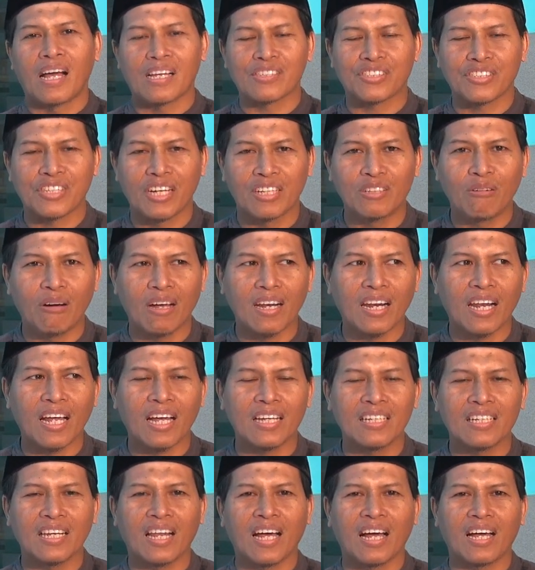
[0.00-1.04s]
asyhadu an
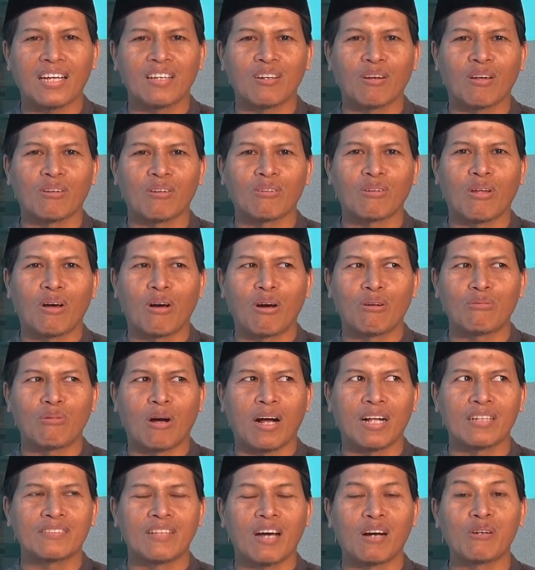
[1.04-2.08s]
la ilaha illallah
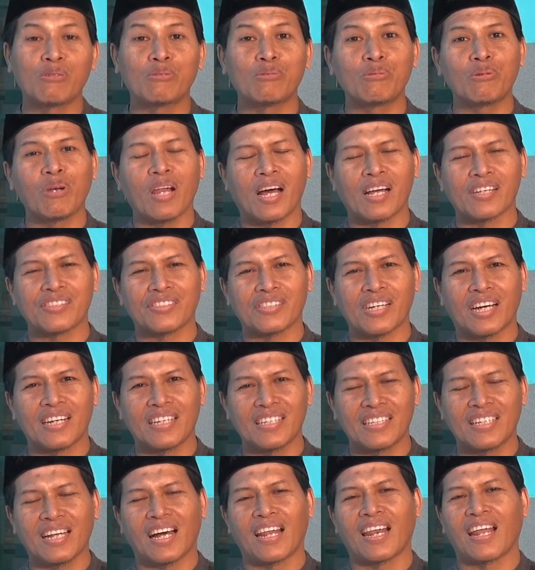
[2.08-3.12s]
wahdahu la
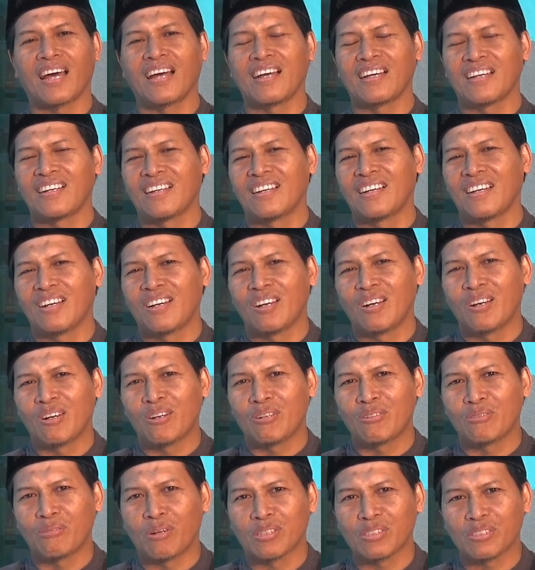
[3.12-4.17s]
syarikalah
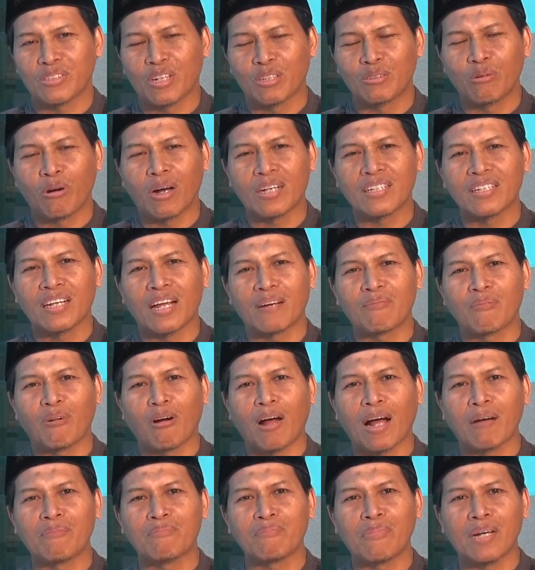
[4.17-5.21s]
wa asyhadu anna
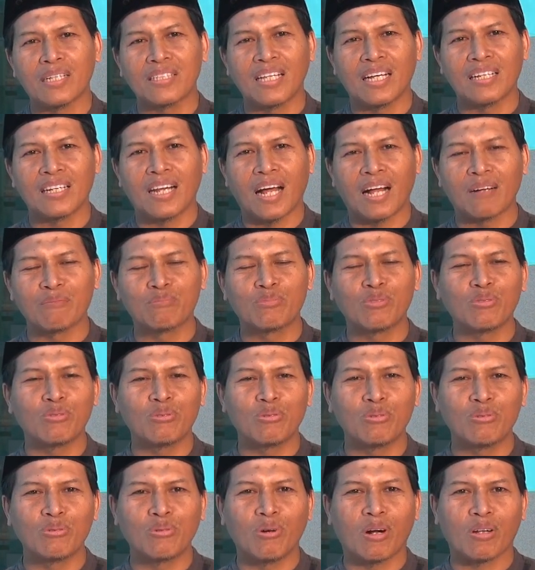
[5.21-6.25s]
muhammadan
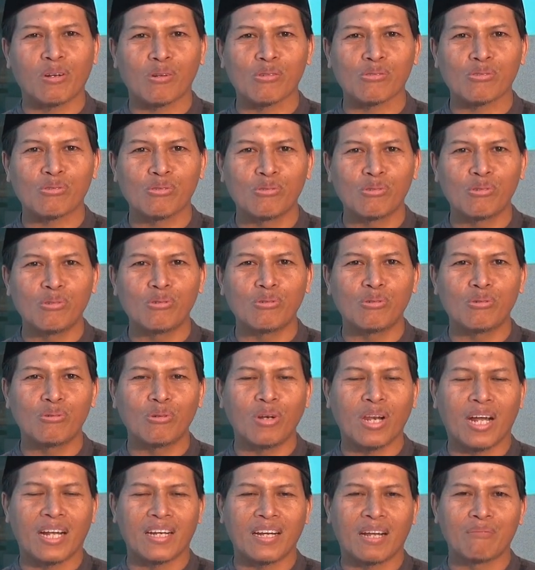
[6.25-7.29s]
abduhu wa
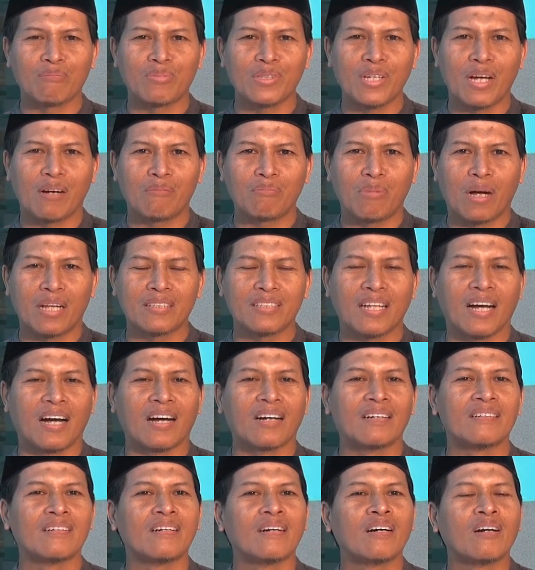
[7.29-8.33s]
rasuluhu la nabiyya ba'da
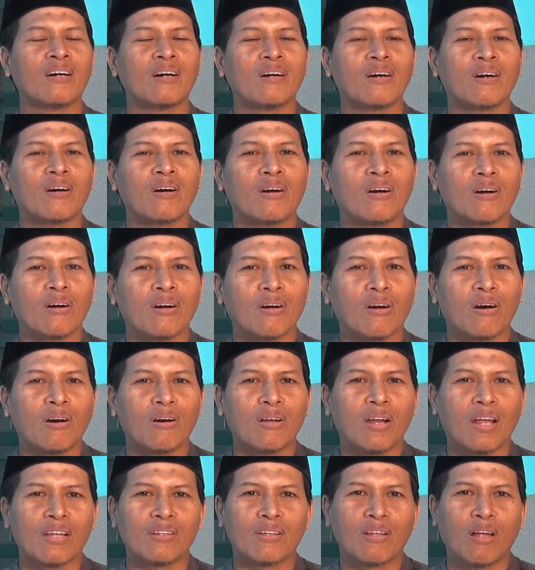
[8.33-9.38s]

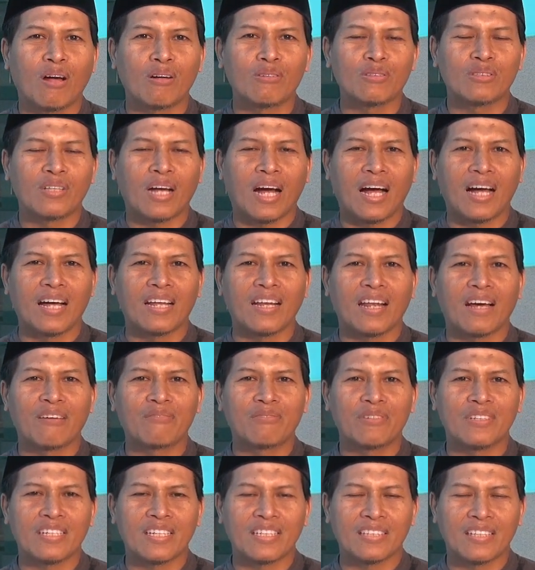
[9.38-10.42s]
qala Allah ta'ala
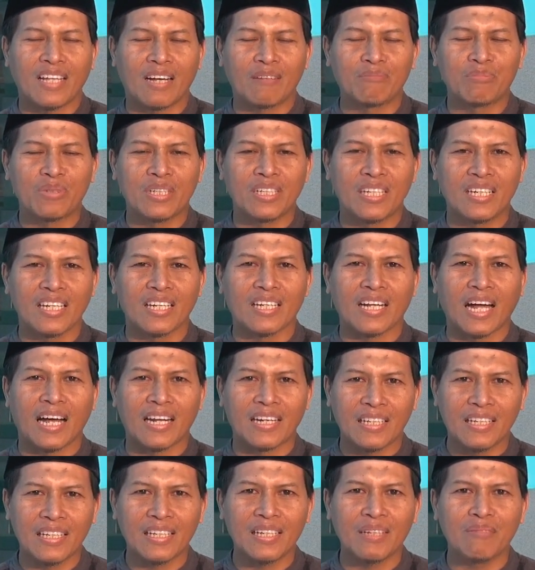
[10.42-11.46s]
fi kitabihil
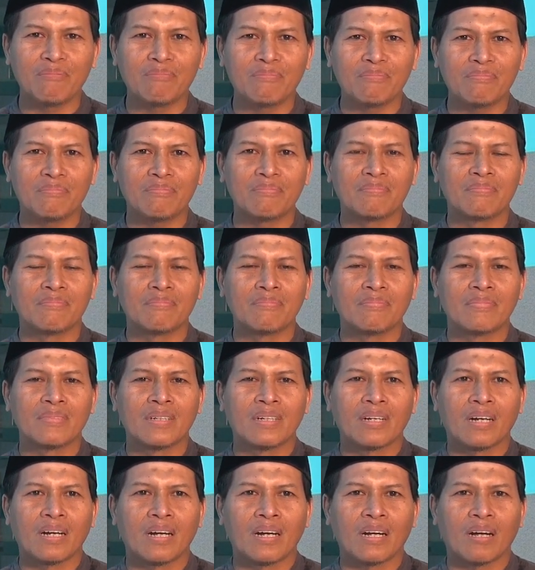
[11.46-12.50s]
karim
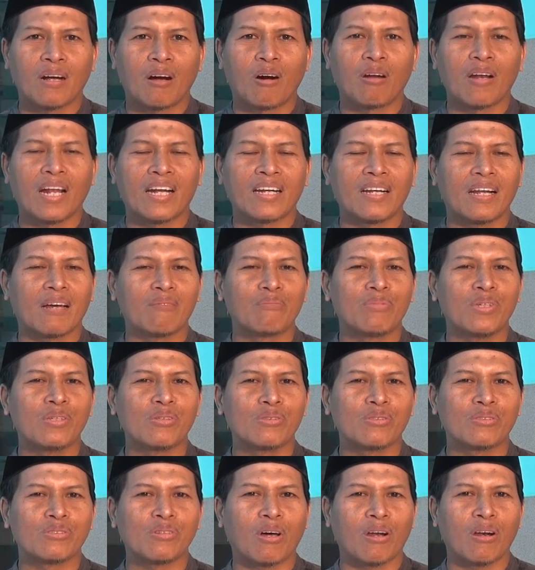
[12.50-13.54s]
qala
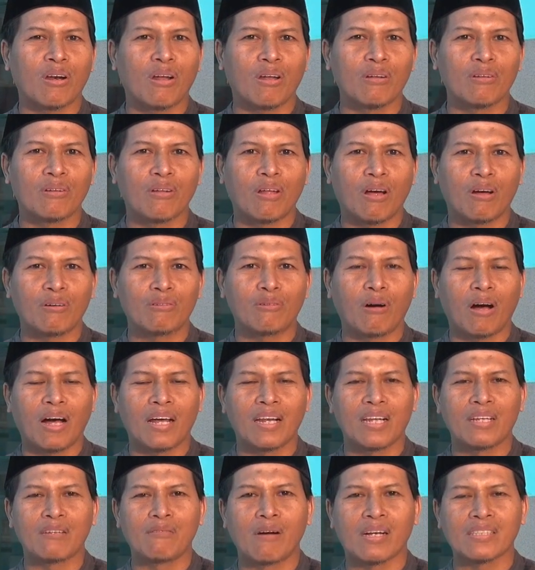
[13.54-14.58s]
nabi sallallahu
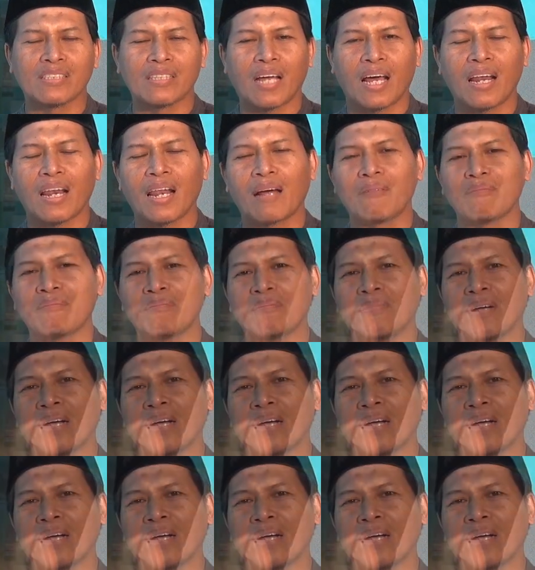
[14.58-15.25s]
alaihi wasallam